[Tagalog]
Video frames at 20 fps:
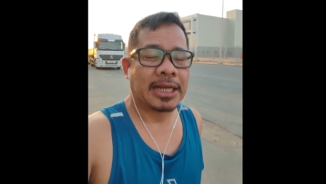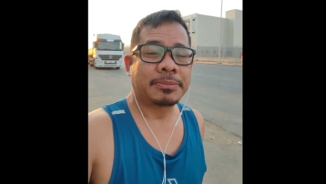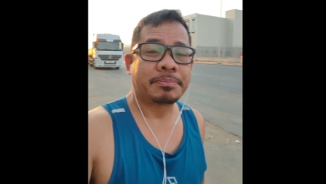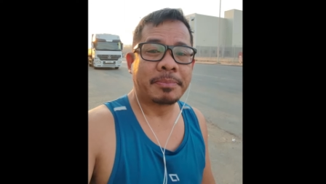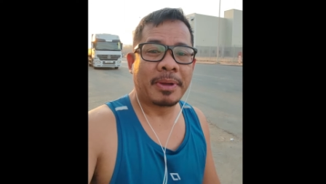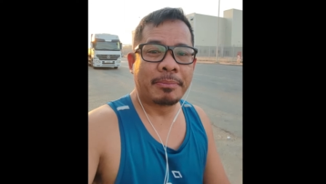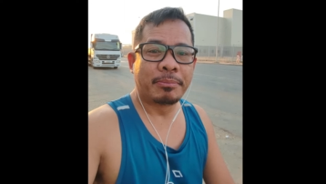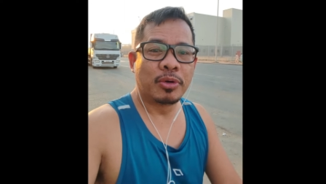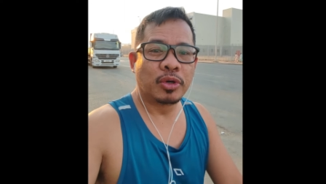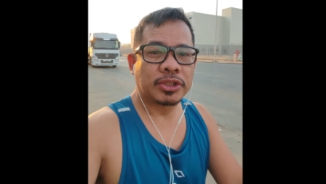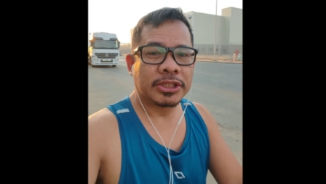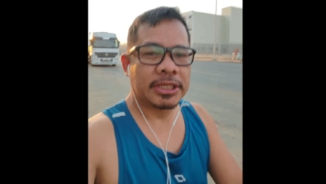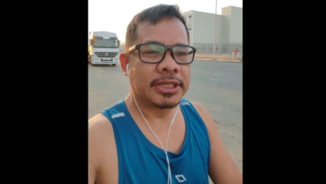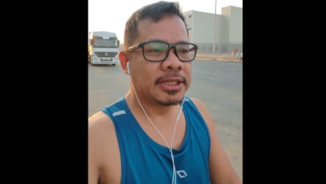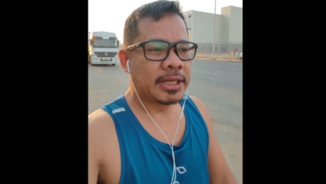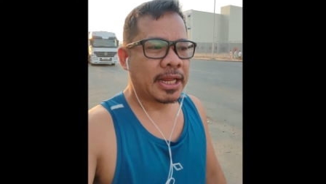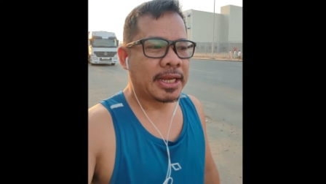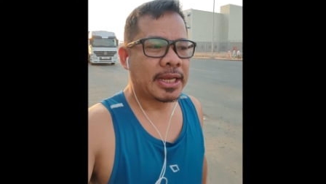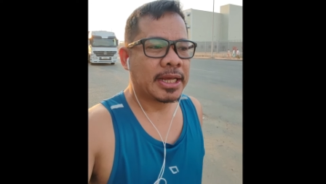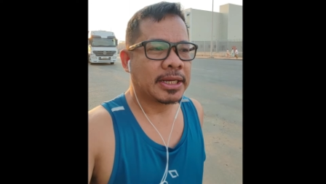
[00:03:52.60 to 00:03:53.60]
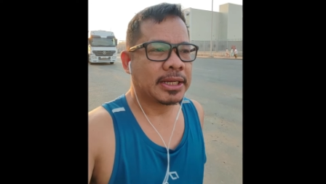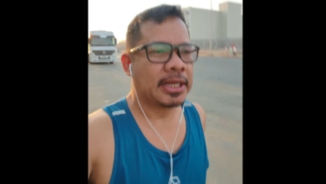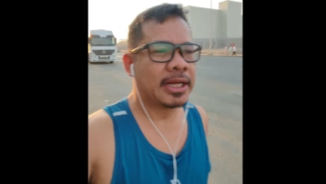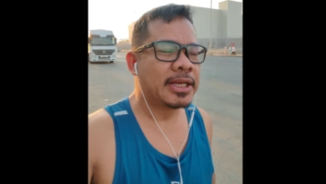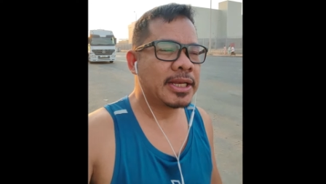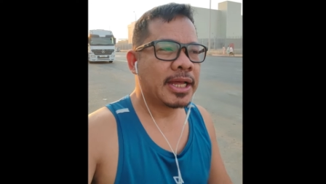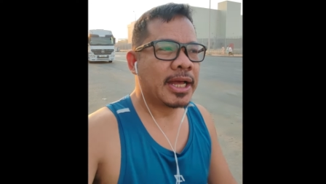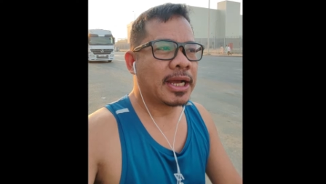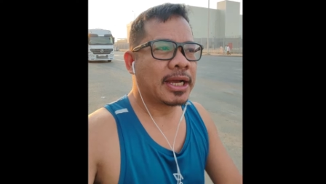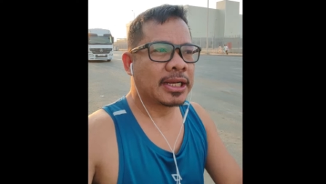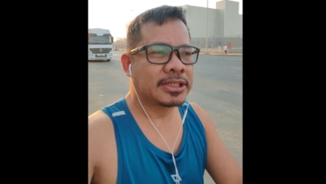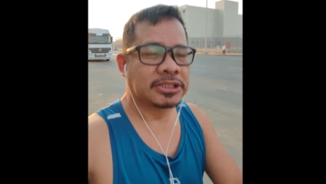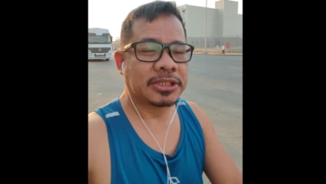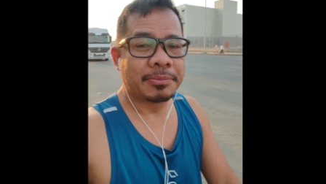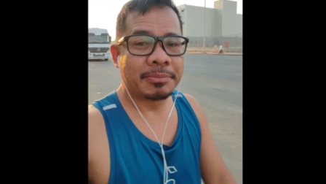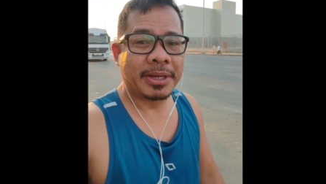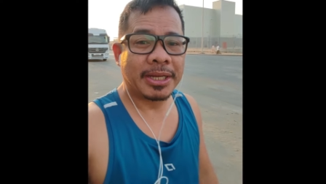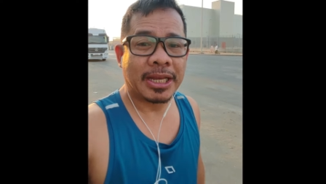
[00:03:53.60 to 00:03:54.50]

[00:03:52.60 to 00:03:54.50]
At mabuting anak ka na kasi